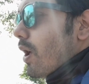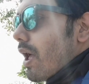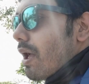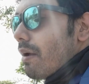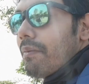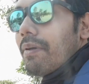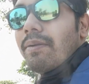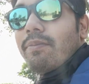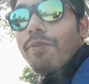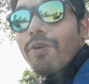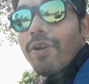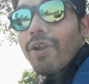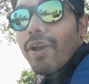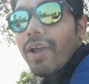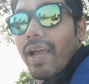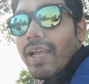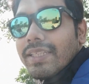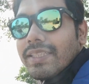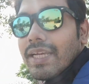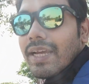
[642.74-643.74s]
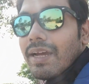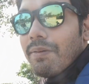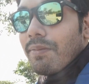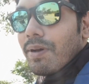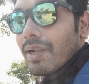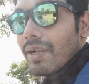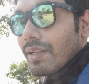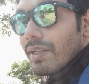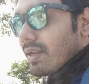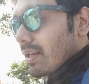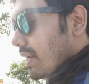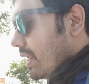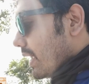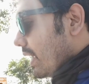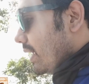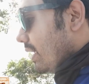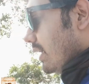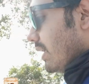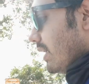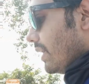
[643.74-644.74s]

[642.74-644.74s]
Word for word: আমার মনে হয় আজকে আমার এই